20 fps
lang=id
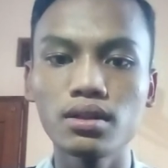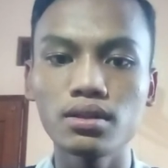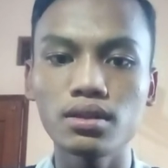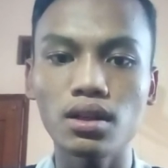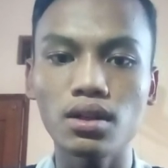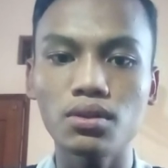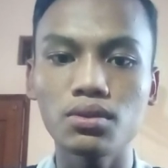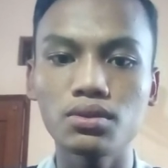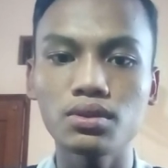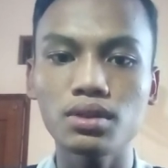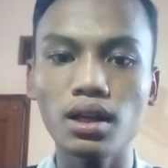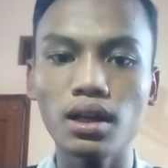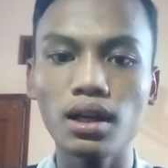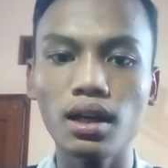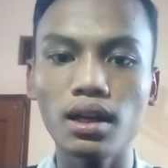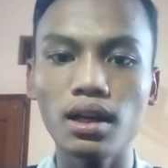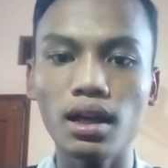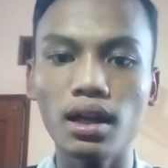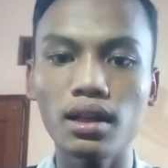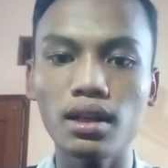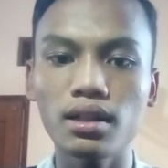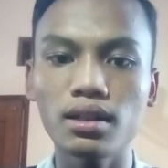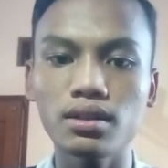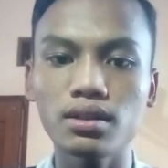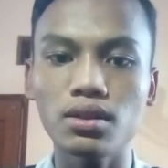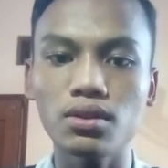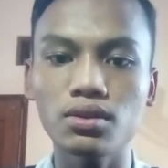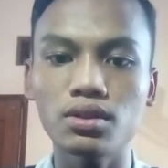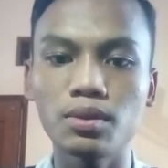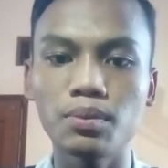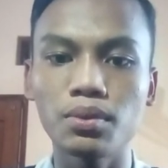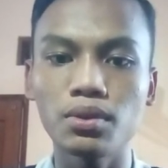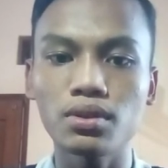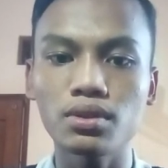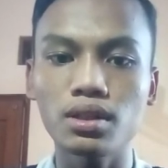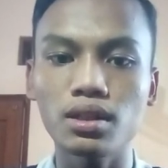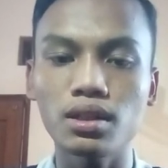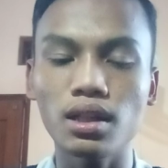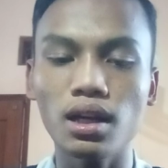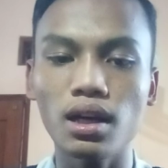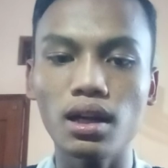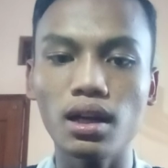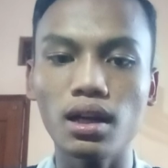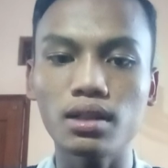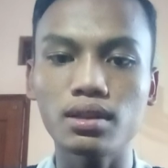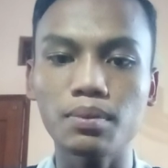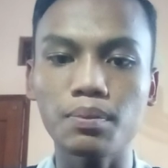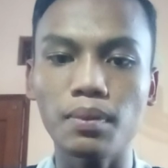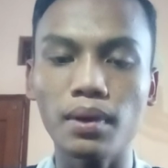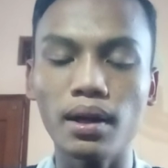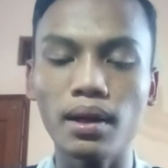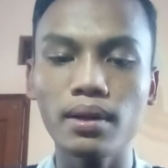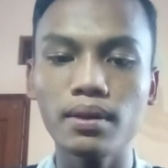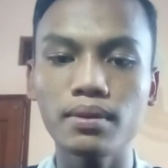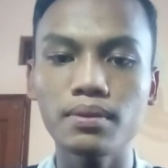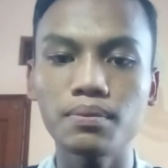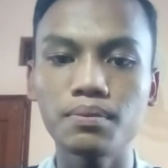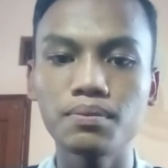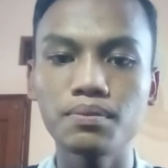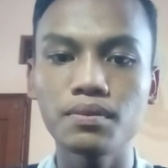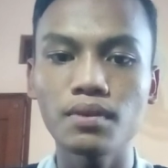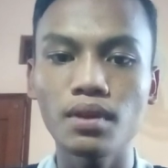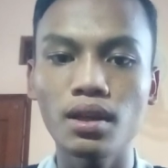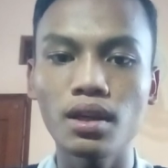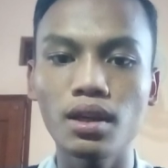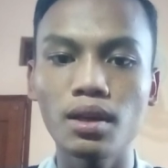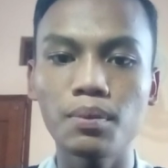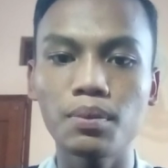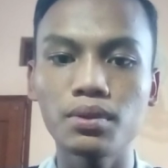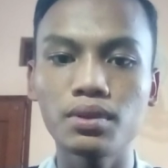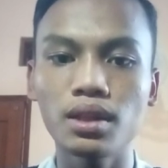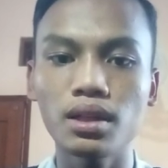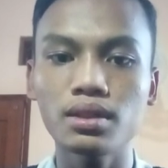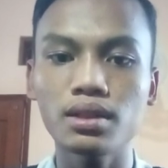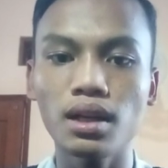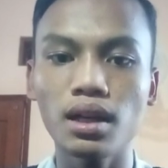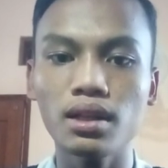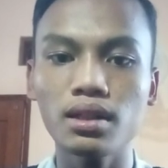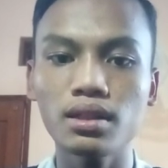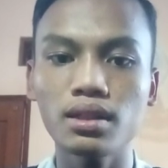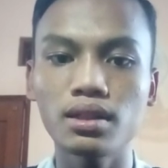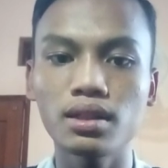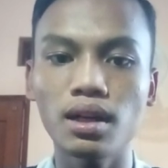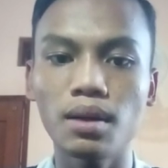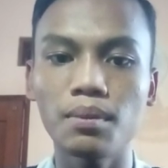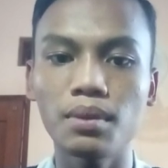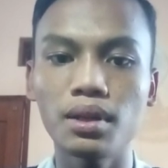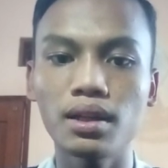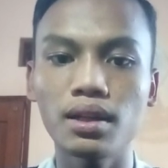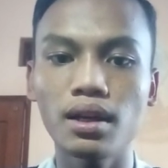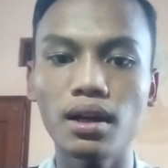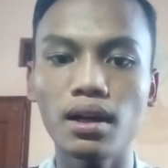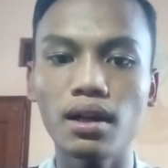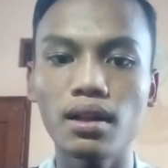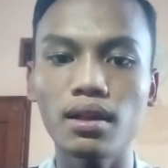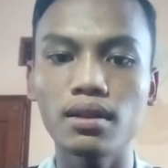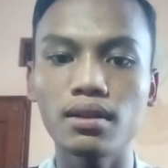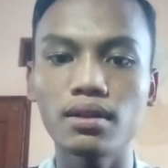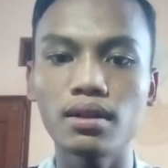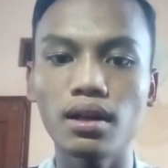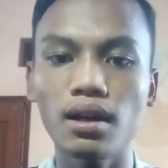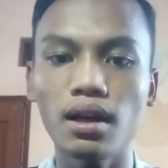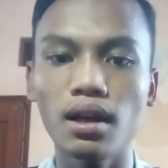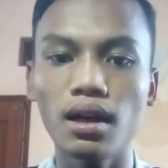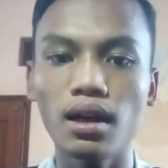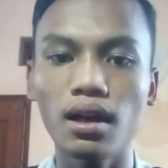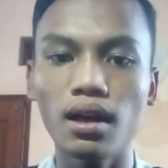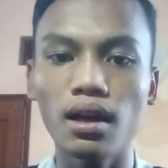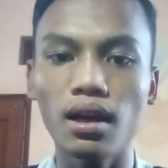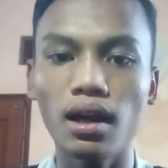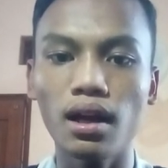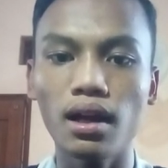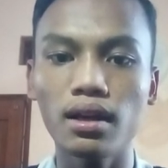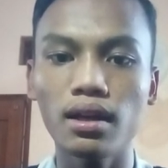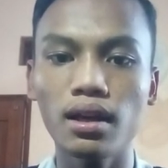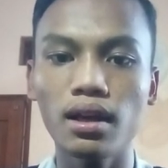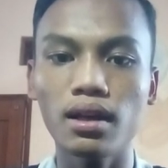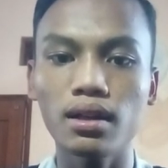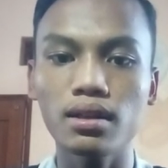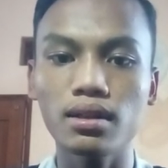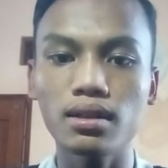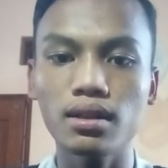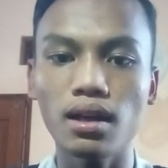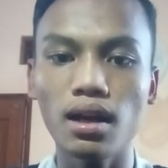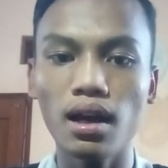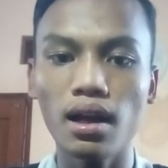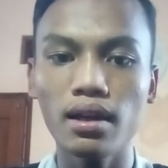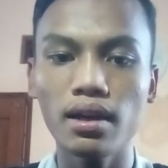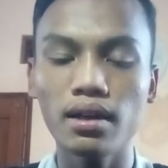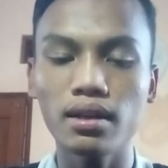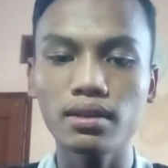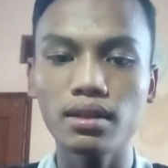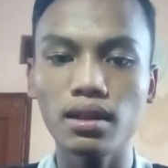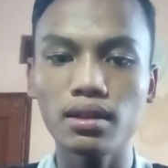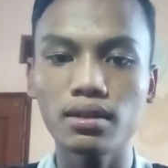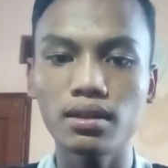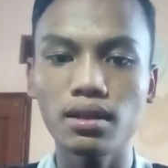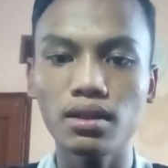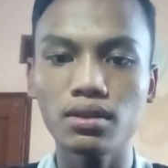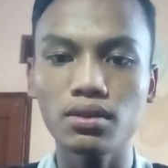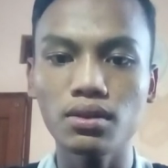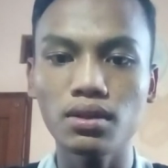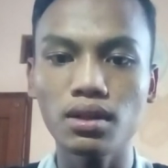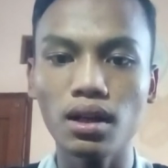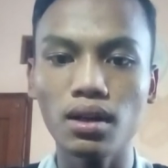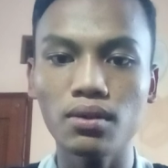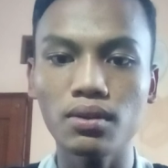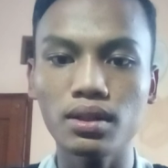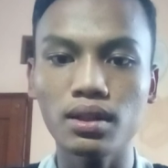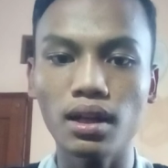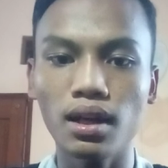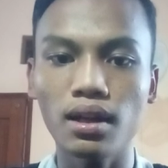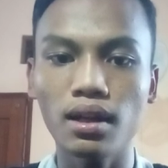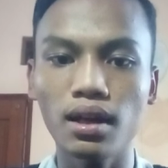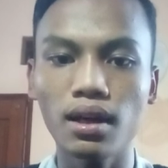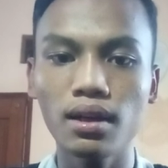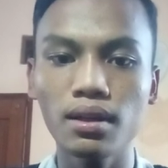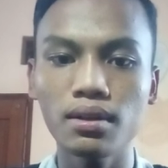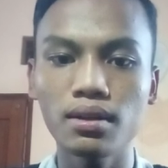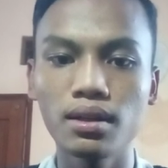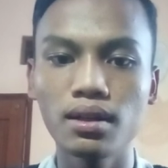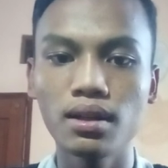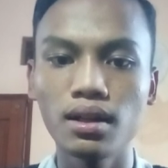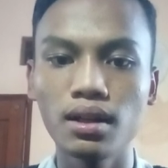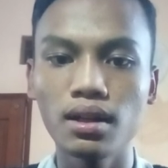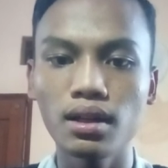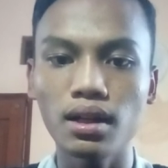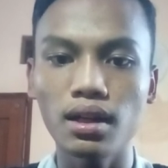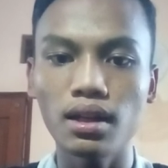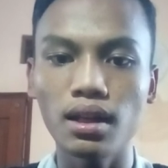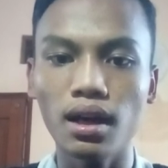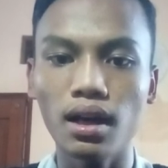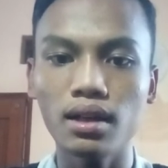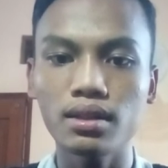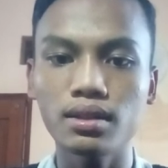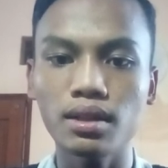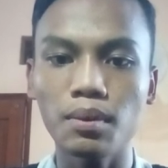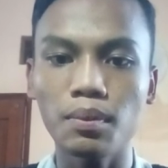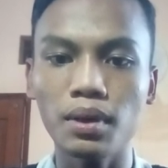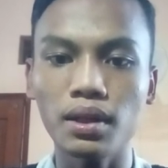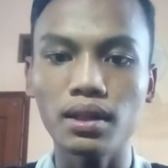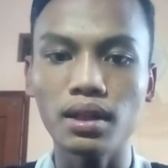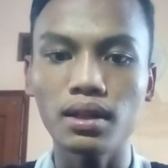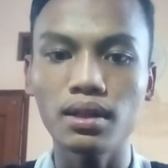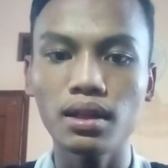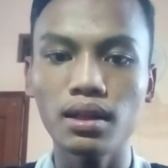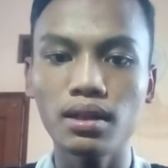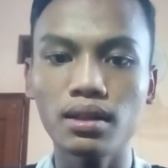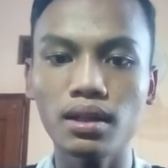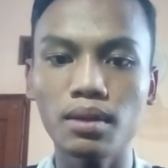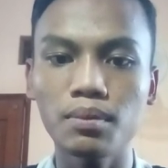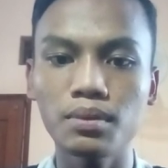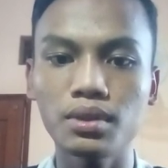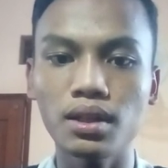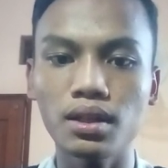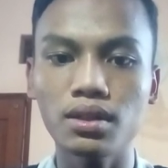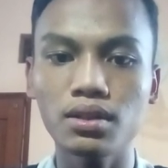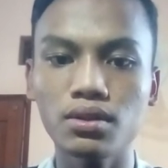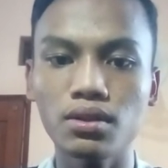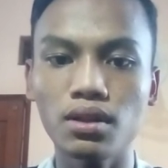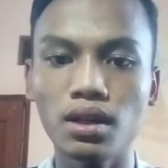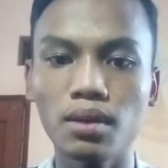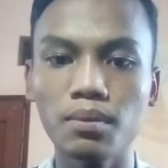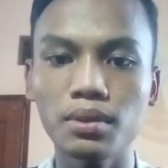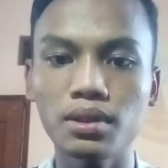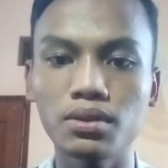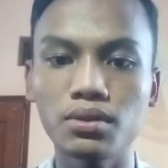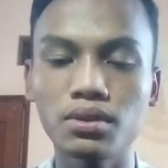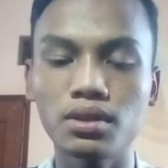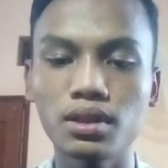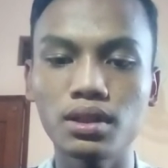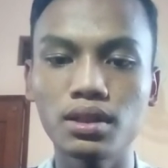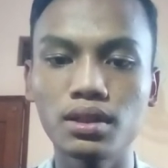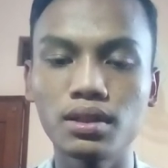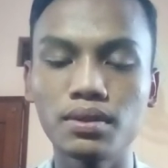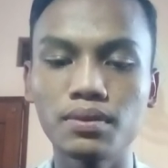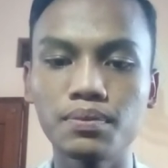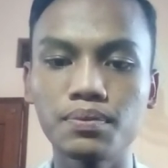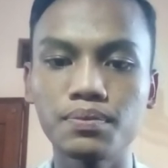terguncang karena anaknya terus diburu tentara Jepang. Ibunya sakit hingga meninggal. Ayah yang, ayah yang tadinya seorang wadana kehilangan jabatannya dan menjadi seorang penjudi.